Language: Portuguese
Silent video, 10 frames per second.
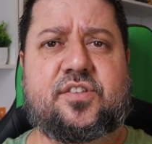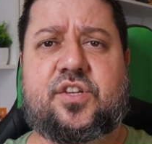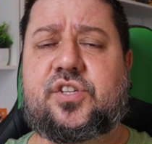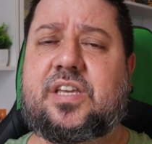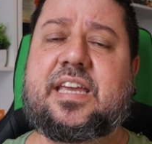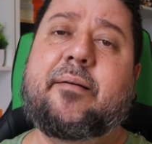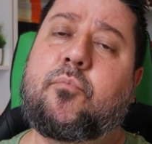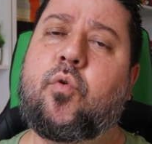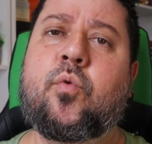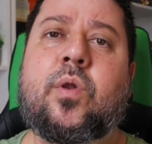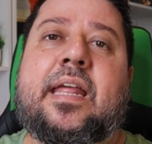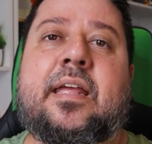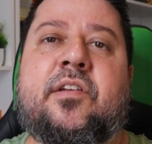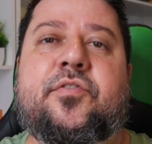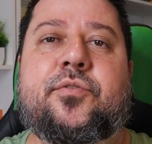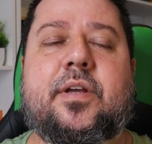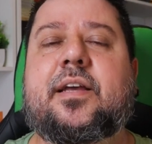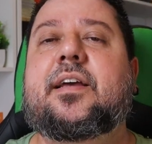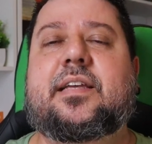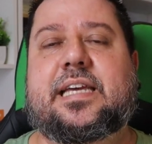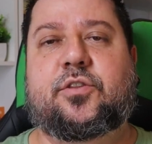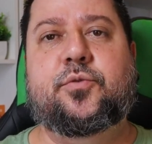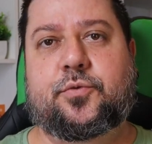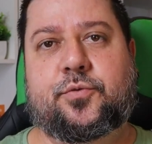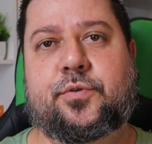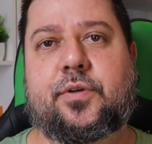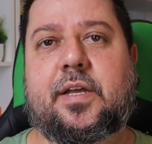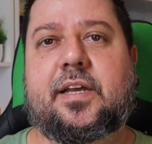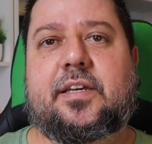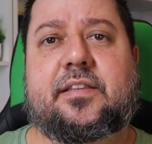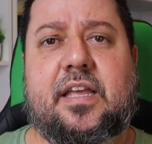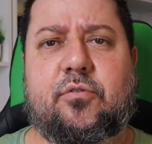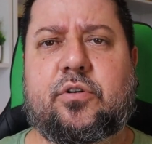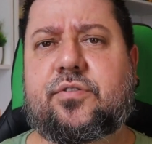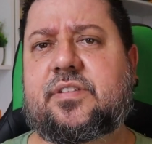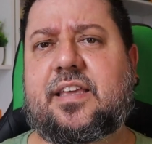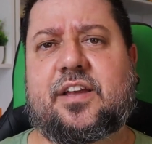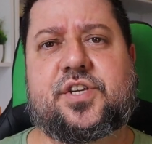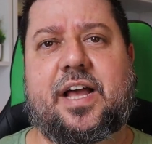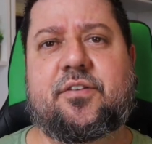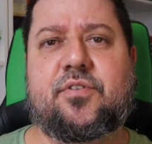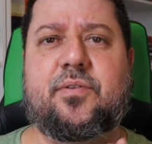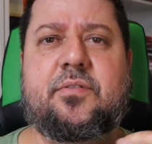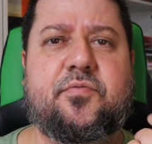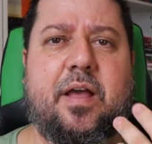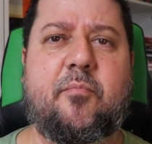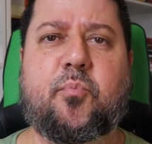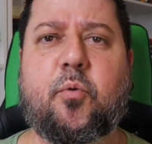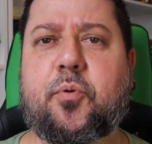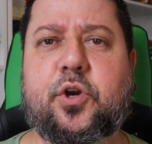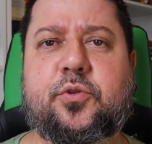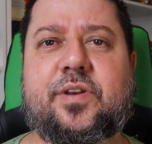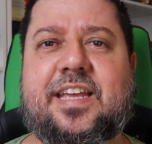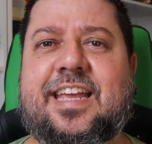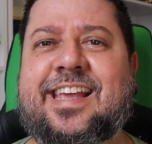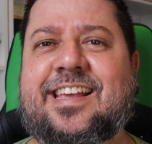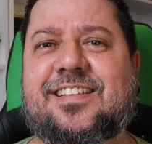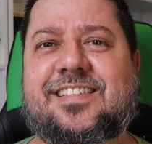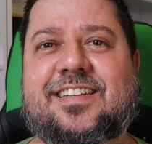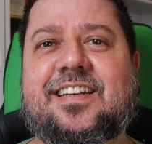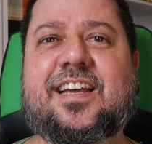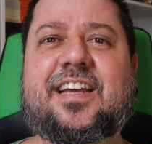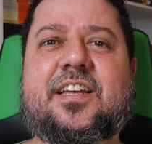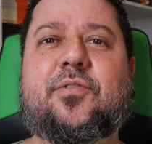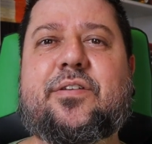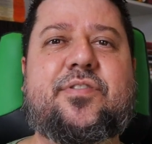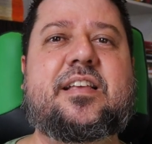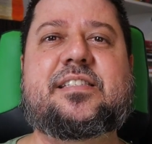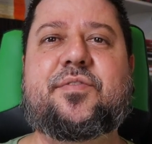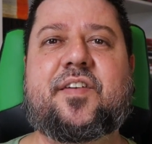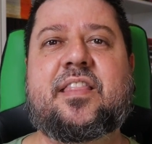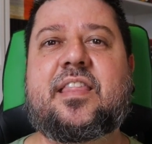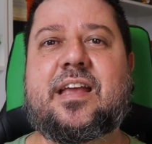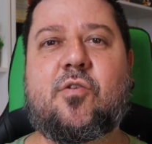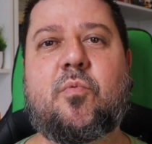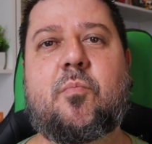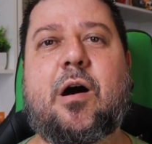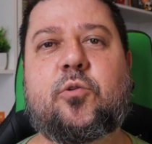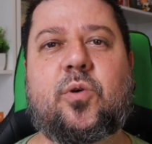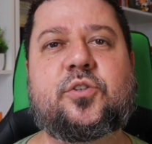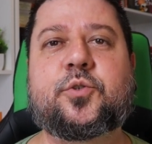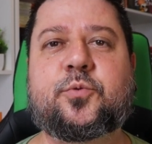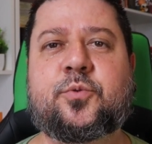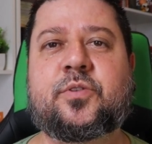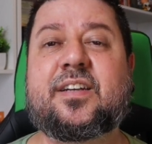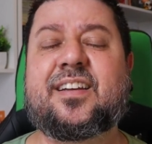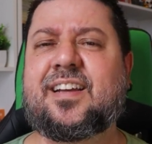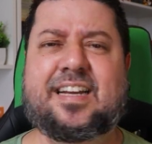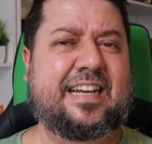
Tem gente que amou o livro, que adorou, e tem outros que acharam que o livro é oportunista, que o livro quis se vender como uma autoajuda.